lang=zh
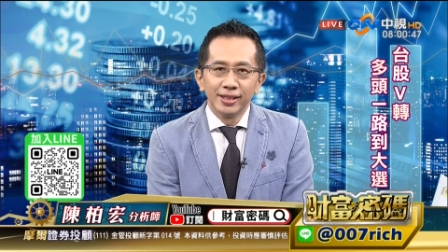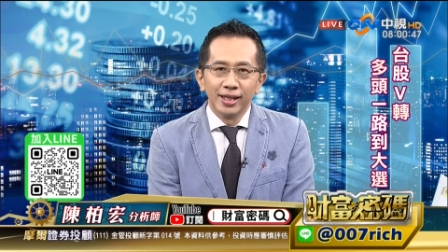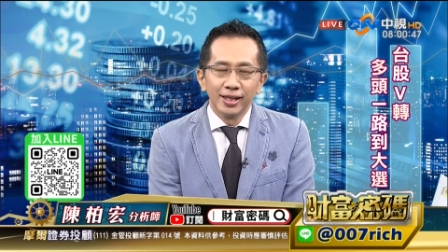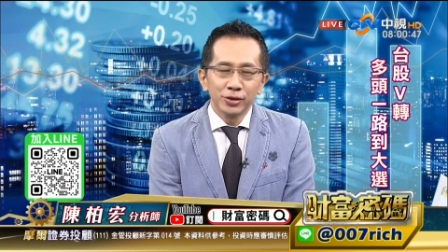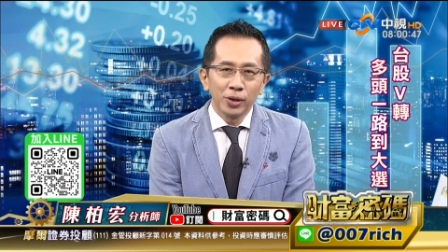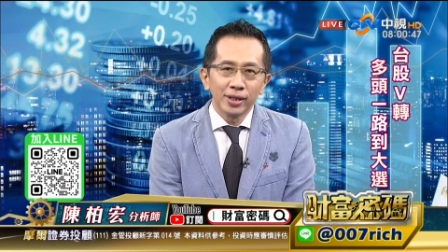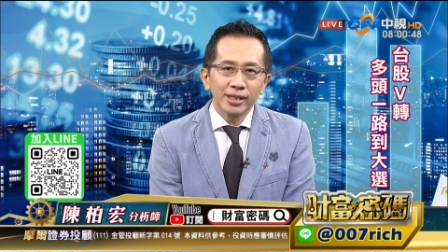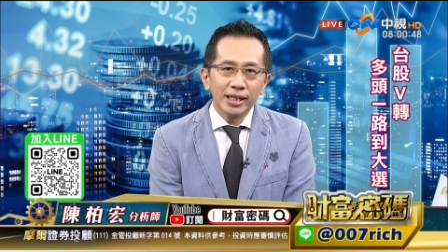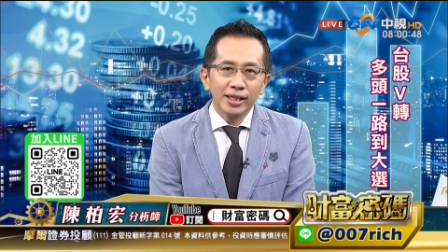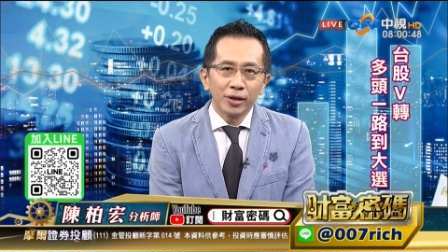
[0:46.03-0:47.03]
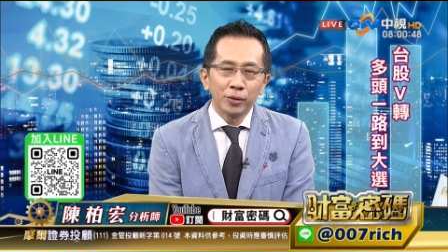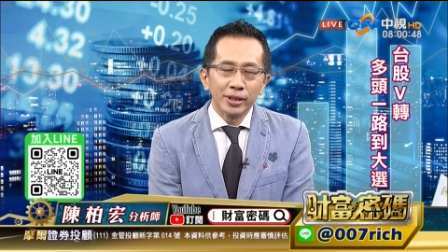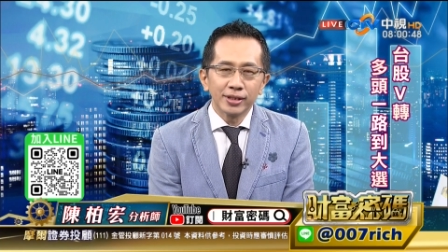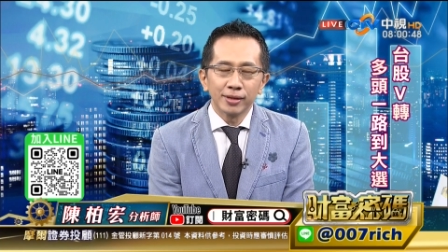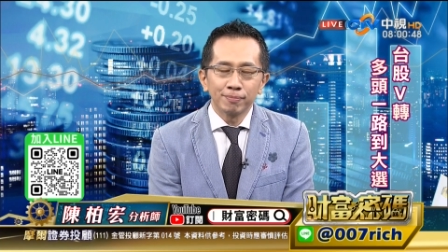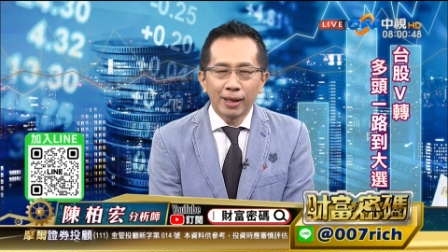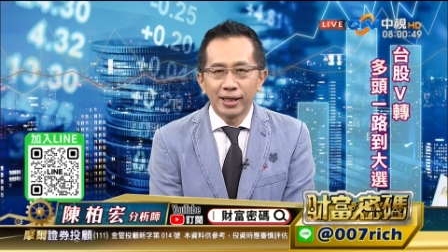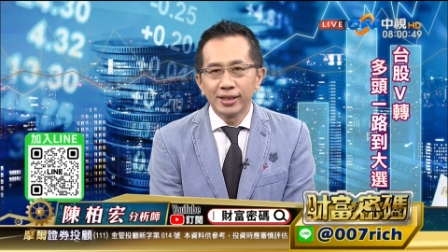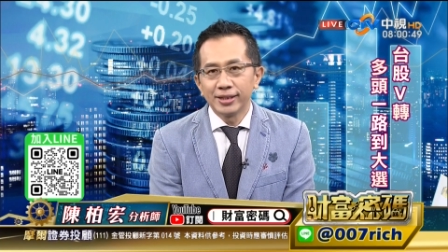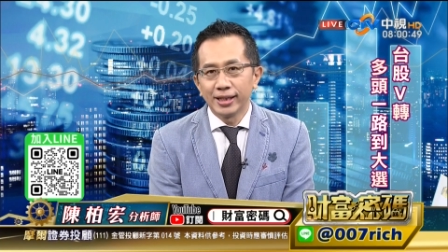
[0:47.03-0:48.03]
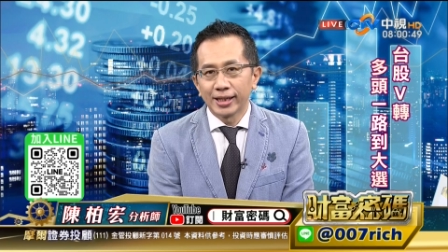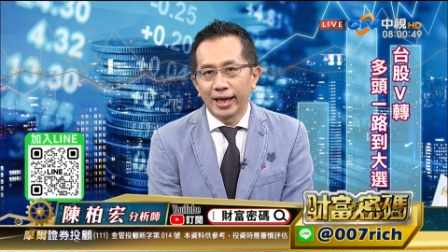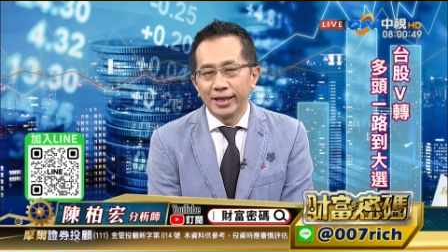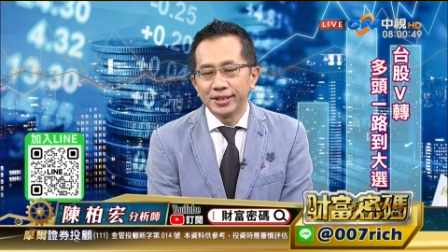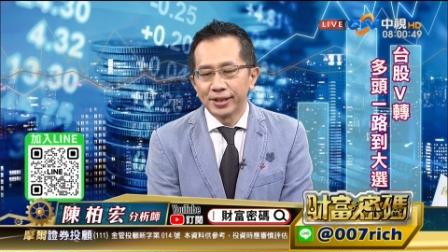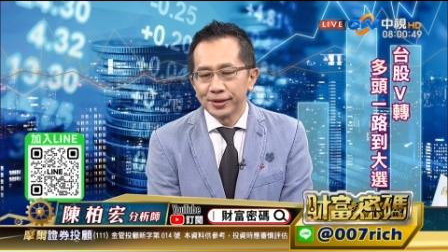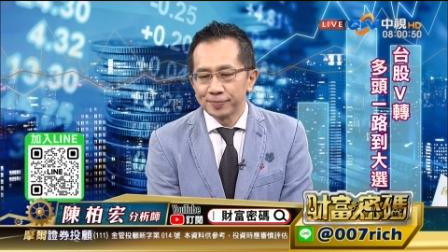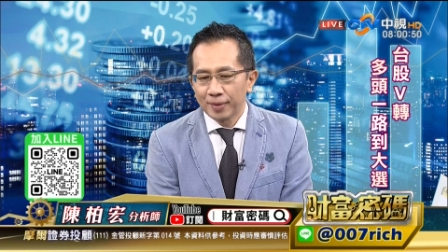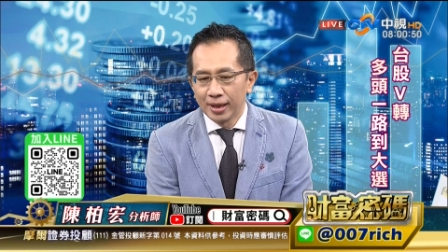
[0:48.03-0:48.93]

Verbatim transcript: 呃创低点回撤半年线的黑线哦。